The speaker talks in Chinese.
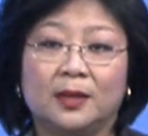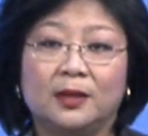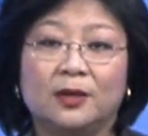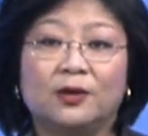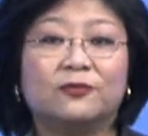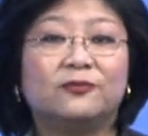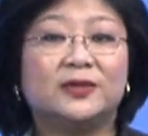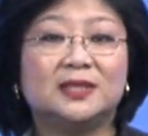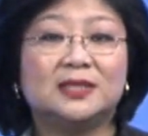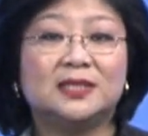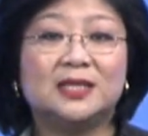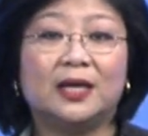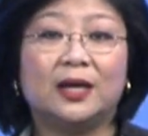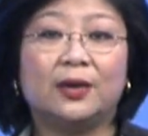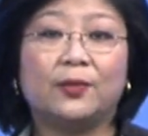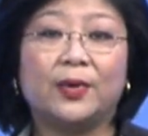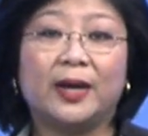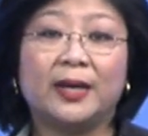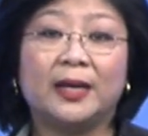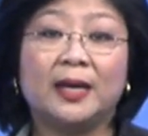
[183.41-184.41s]
有分析
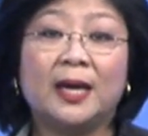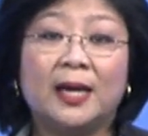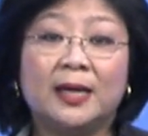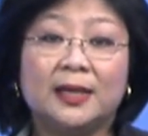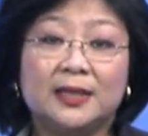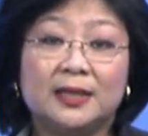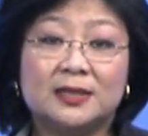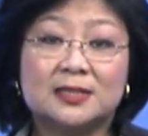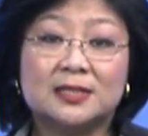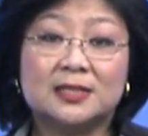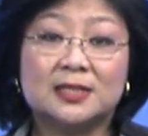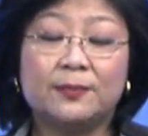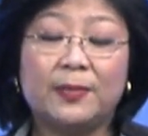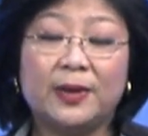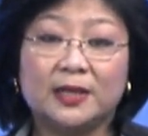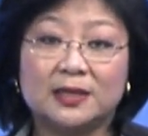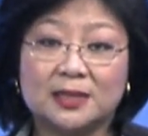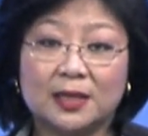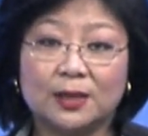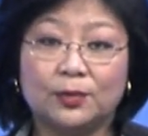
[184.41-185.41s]
认为，隐私
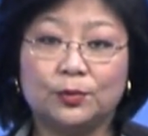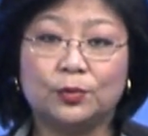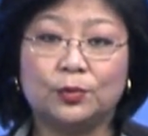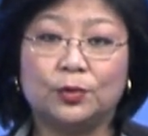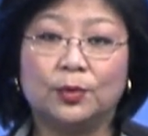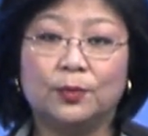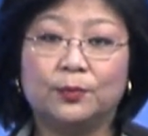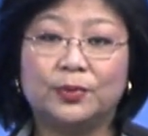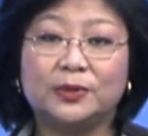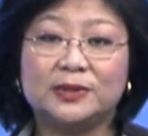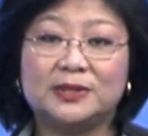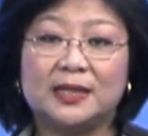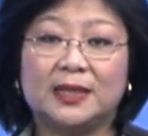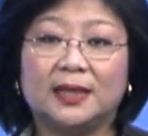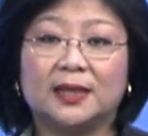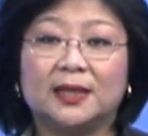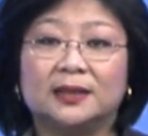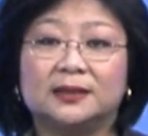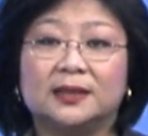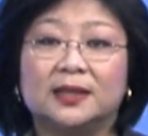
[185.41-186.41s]
被泄露不
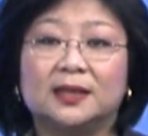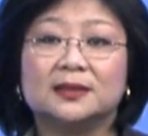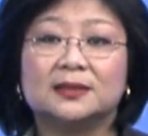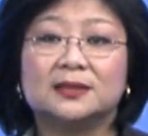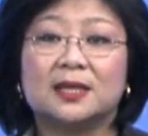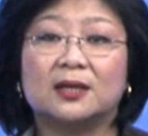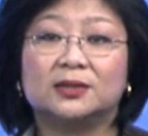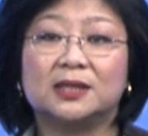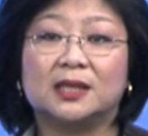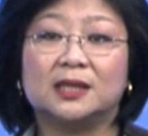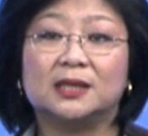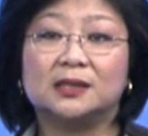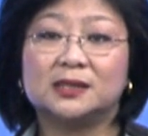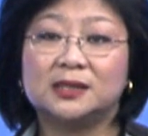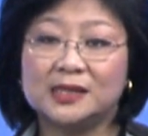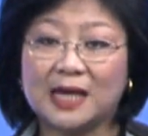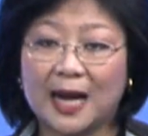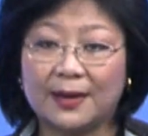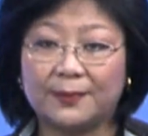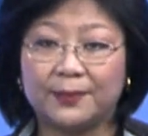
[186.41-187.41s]
仅可能造成
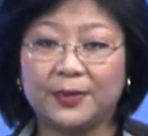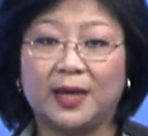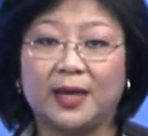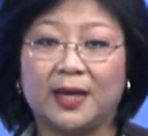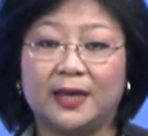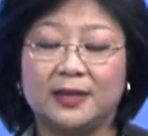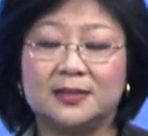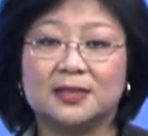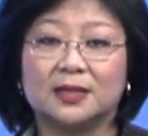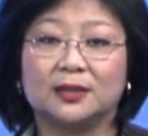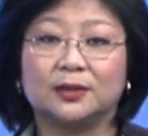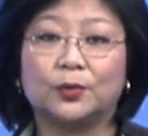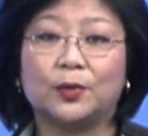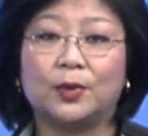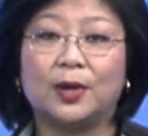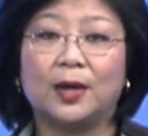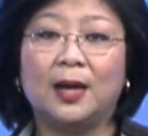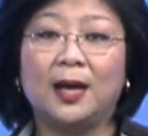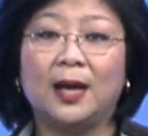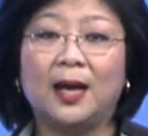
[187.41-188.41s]
诈骗案增
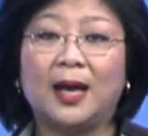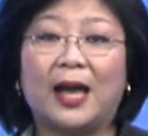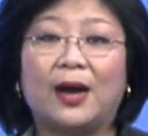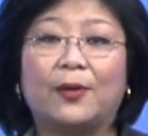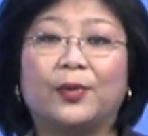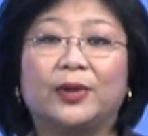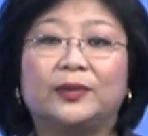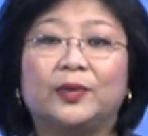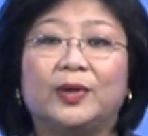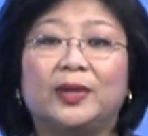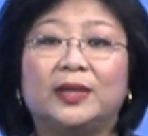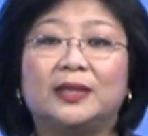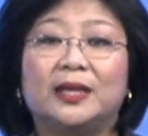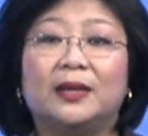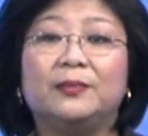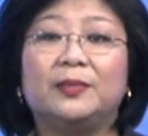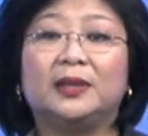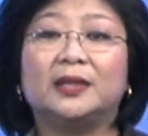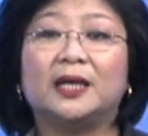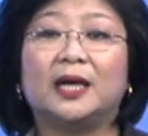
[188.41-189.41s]
多，还会对
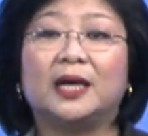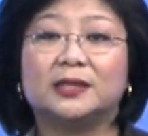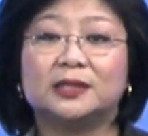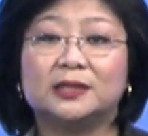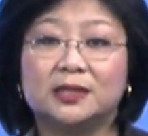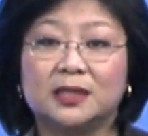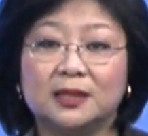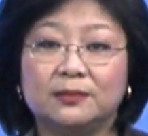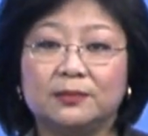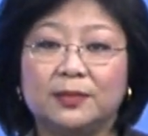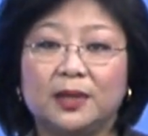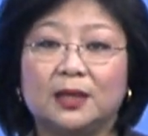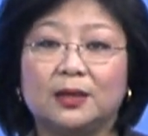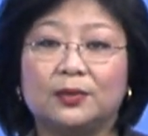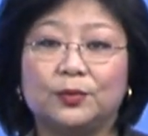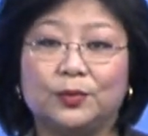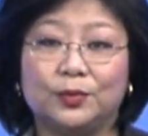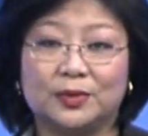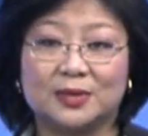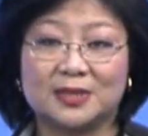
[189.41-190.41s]
人民的生
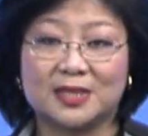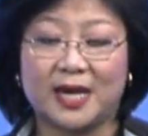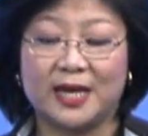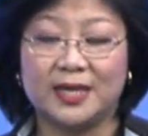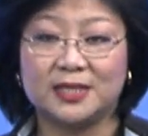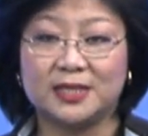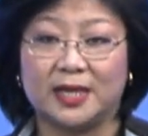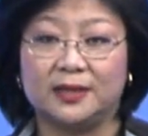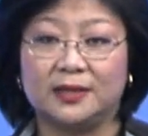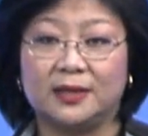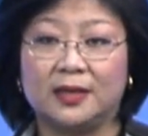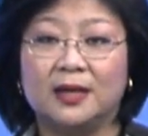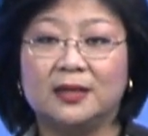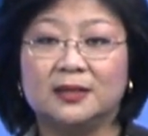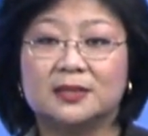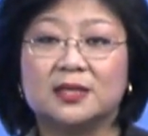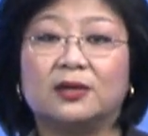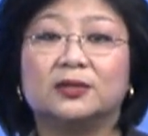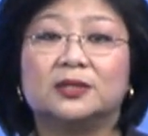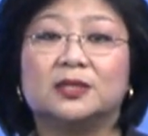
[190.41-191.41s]
命与财产
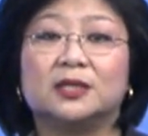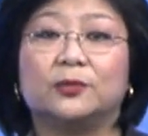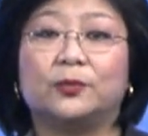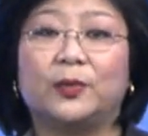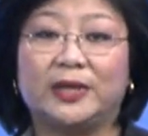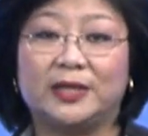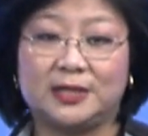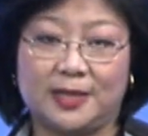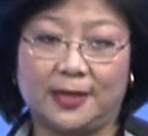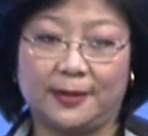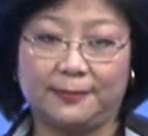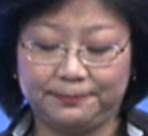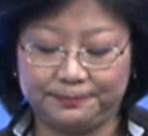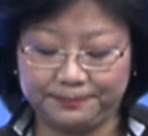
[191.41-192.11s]
造成危险。